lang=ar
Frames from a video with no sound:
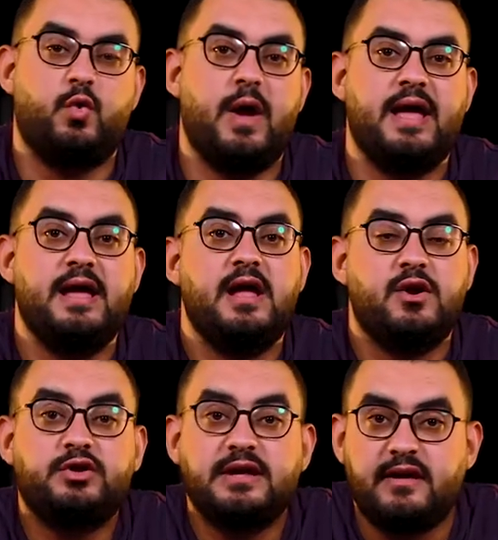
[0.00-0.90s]

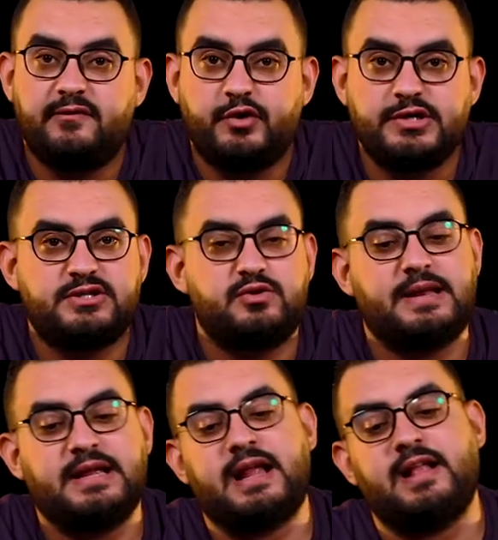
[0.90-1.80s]
ونوتنجهام فورست
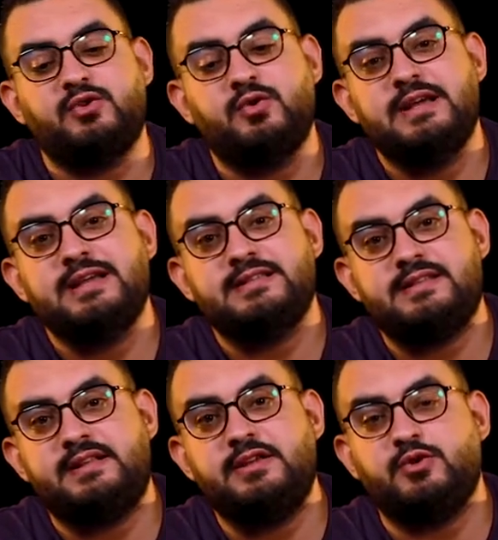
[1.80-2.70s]
وبعد كده عنده
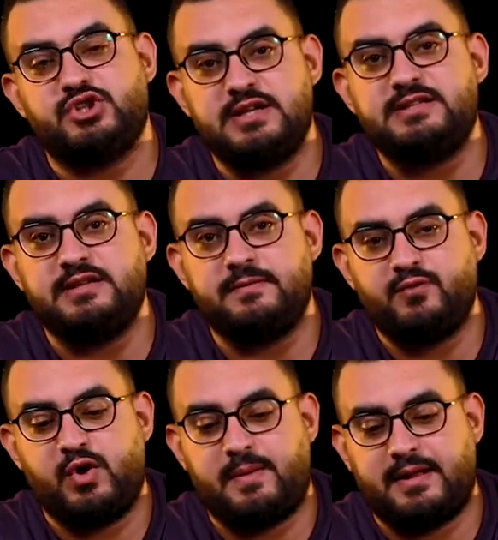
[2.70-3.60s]
سيتي وتشيلسي
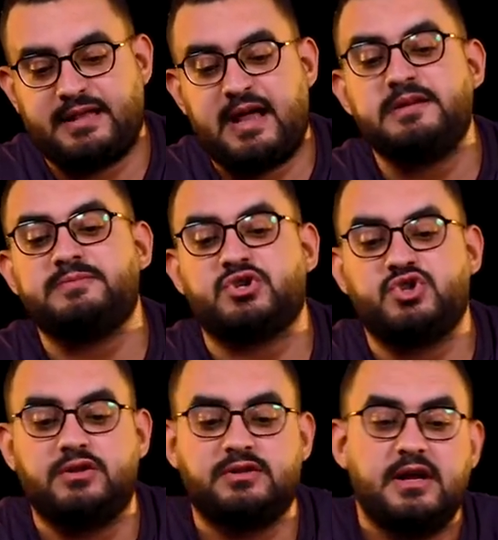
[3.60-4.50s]
ورا بعض خمس
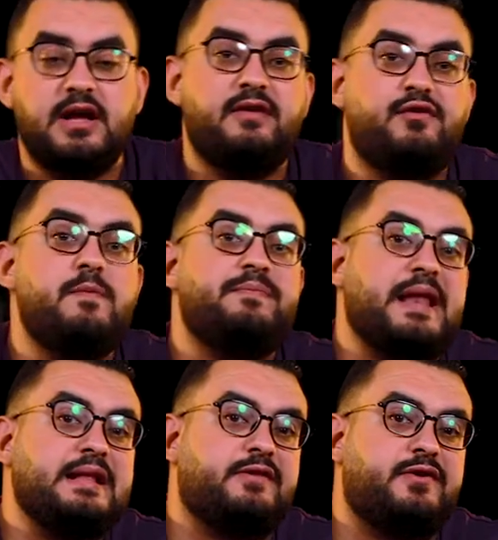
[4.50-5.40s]
ماتشات فيهم
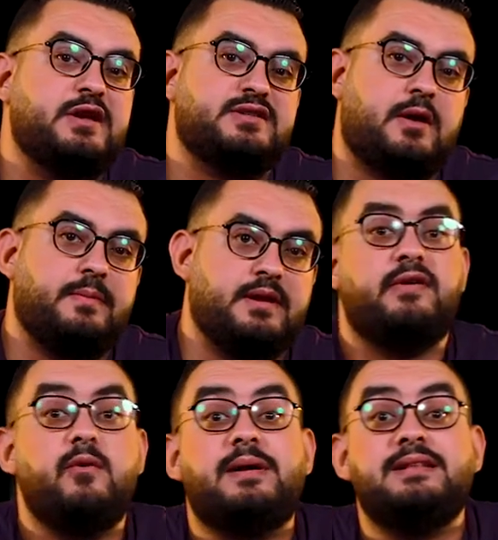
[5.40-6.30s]
ثلاثه في رايي صعبين
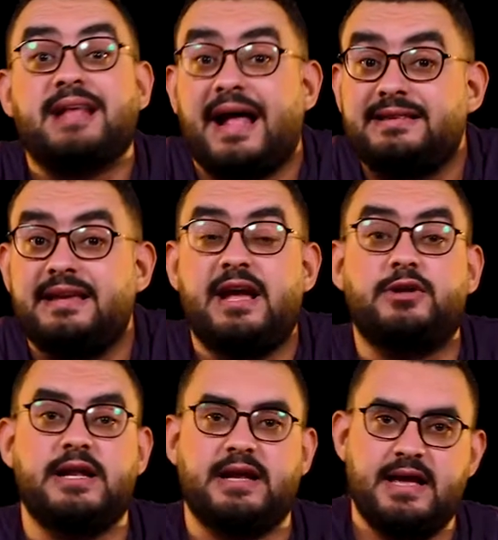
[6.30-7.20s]
فممكن تعدي
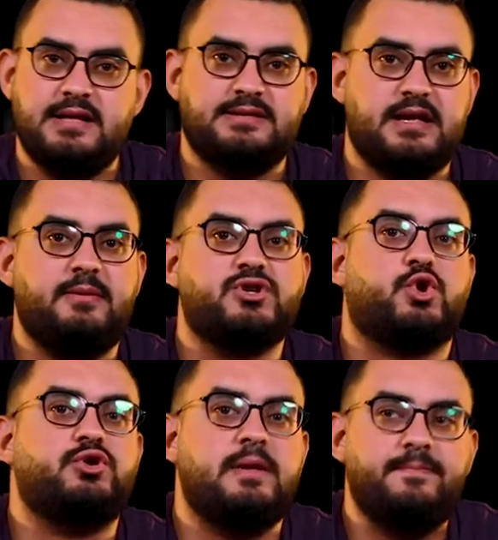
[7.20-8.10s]
الجوله اللي جايه تستنى ماتش
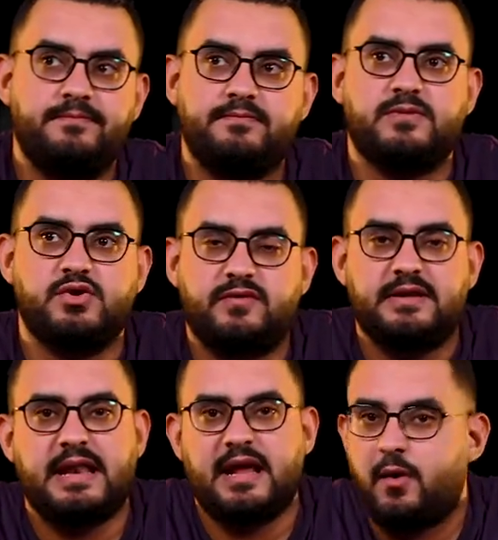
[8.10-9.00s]
توتنهام تشوف
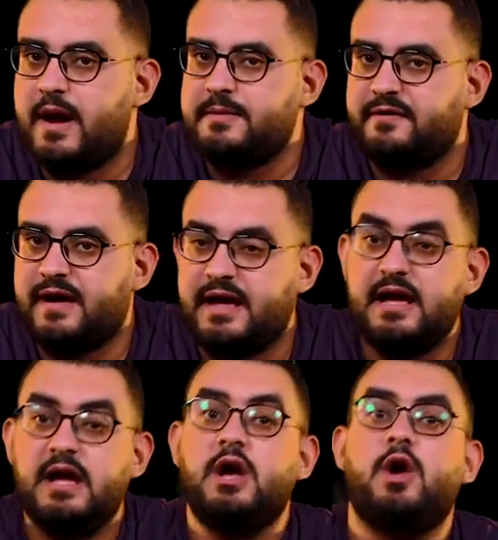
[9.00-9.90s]
كده الاجواء هيبقى فيها
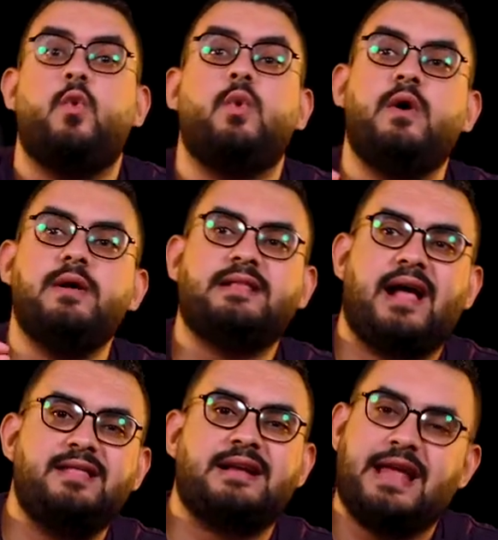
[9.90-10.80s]
ايه ولو انت
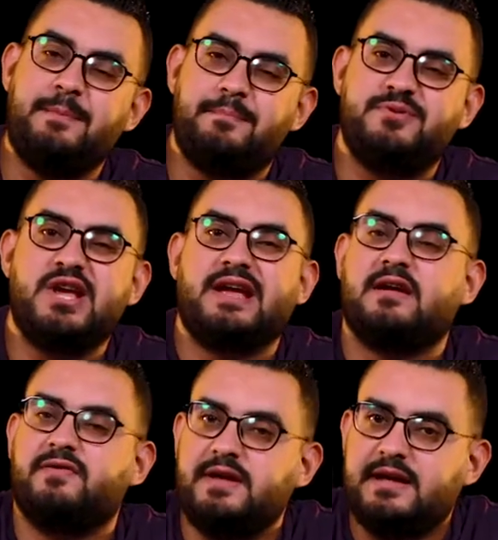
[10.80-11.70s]
عندك لعيب
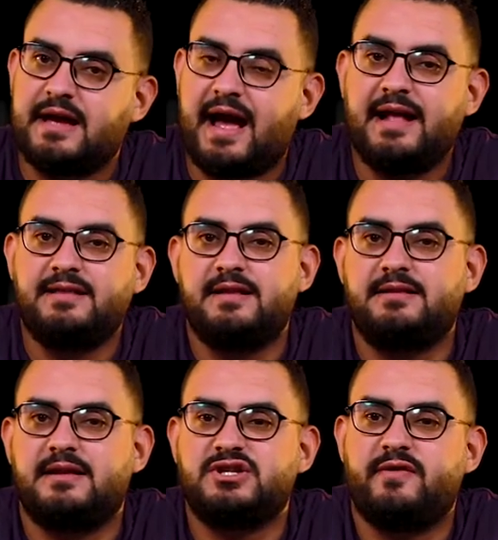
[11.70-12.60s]
شاكك فيه حد
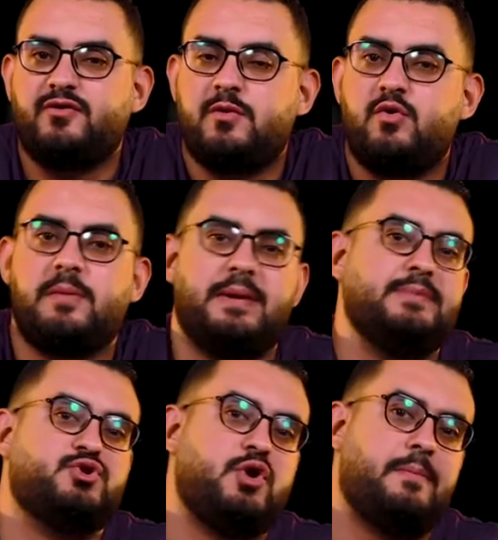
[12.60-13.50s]
انت شايف ان هو ممكن ما
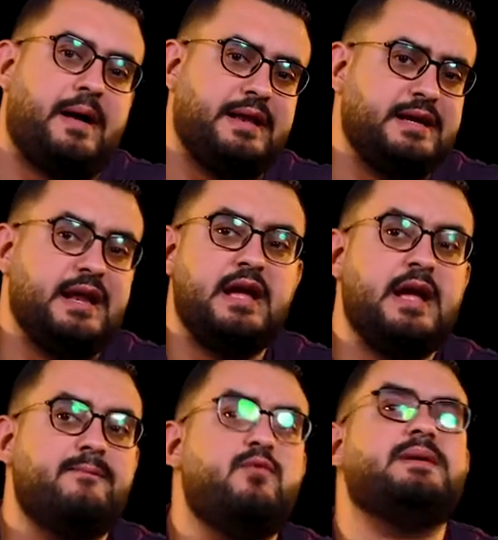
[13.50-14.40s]
يجيبش نقط بعد كده
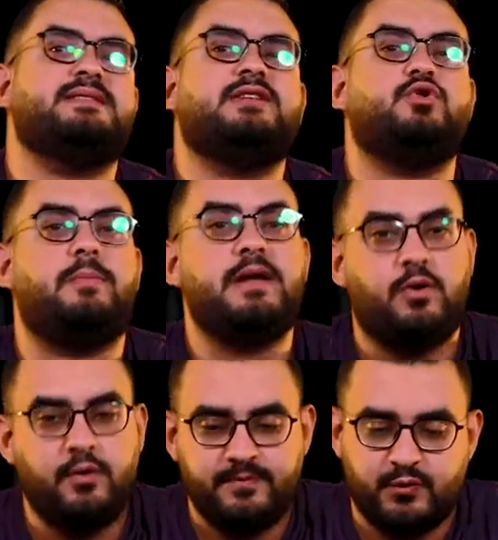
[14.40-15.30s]
ممكن ساعتها تروح
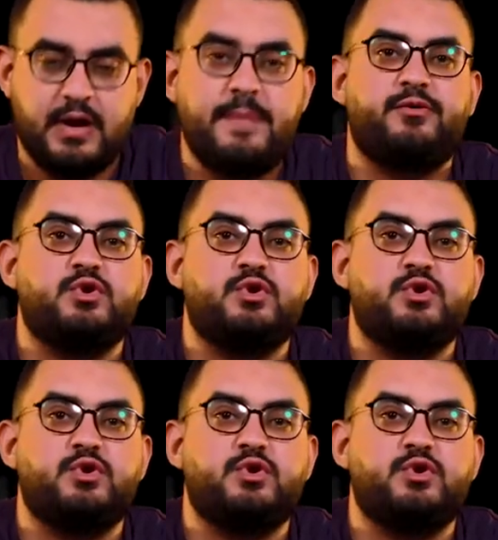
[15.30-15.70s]
بايعه وجايب